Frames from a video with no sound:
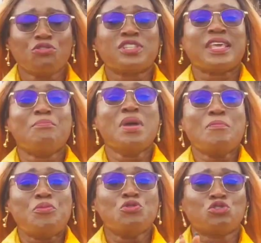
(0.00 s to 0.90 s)
on ne sait
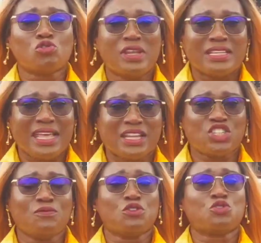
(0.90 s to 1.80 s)
même plus où sont les
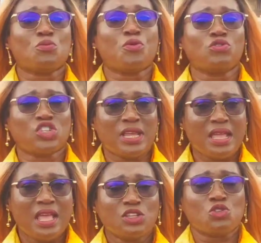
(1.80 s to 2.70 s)
archives de ce
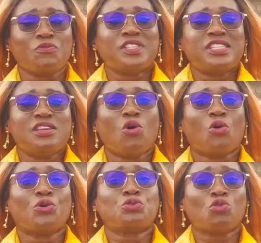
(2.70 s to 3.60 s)
projet, sauf si
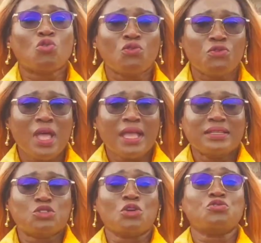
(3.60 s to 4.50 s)
on retrouve
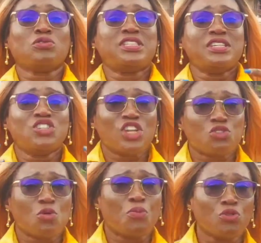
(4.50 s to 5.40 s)
ceux qui ont dirigé ce